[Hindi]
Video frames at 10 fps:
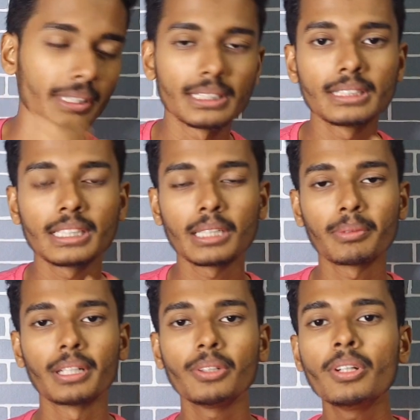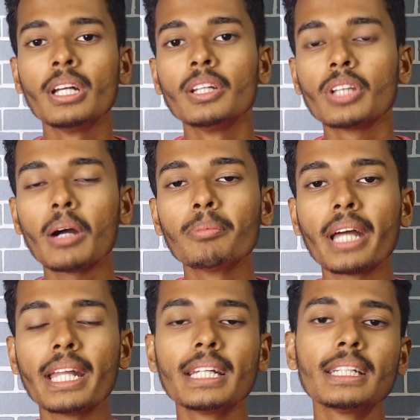मैसेज नहीं कर पा रहे हो तो आप
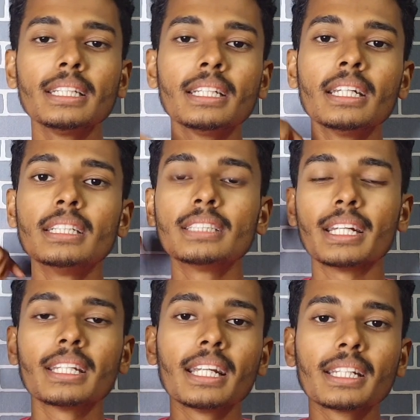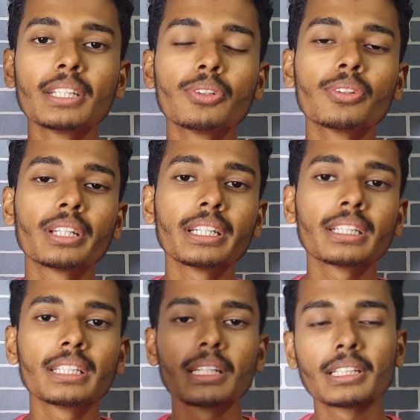डायरेक्टली सैटेलाइट के थ्रू कनेक्ट
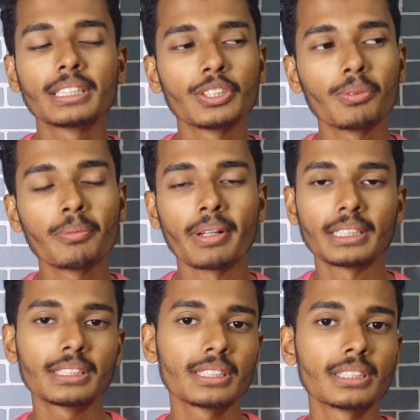करके किसी को भी मैसेज कर